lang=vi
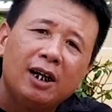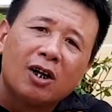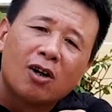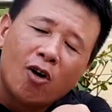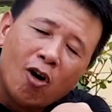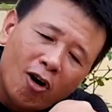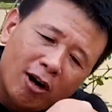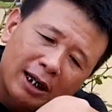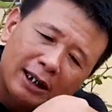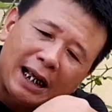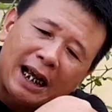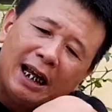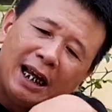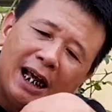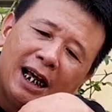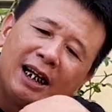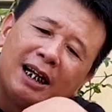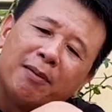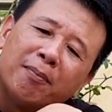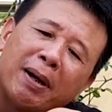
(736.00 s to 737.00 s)
co cái tay
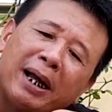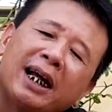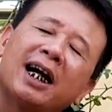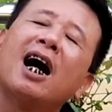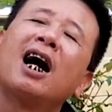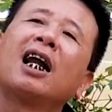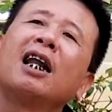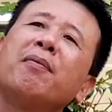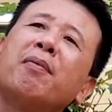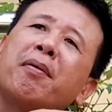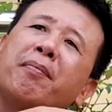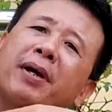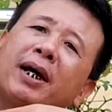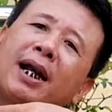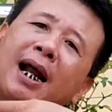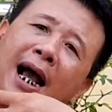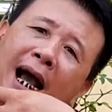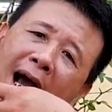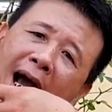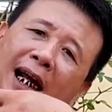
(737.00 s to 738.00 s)
lên để mày ngẩng lên mày biết
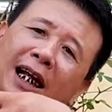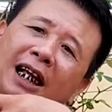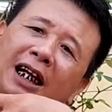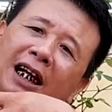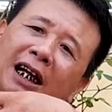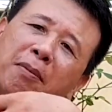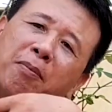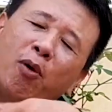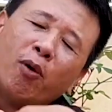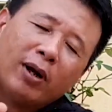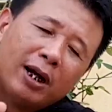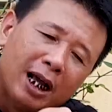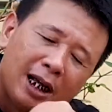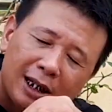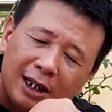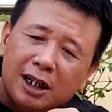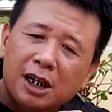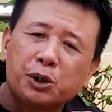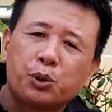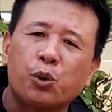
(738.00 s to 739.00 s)
à đây là cái mồi đây
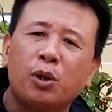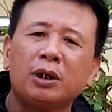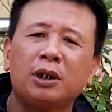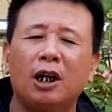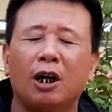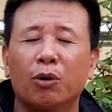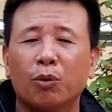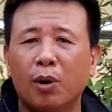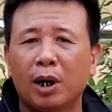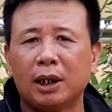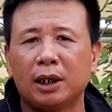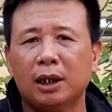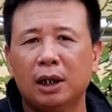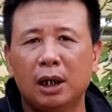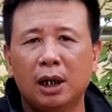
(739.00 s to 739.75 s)
đưa xuống thưởng luôn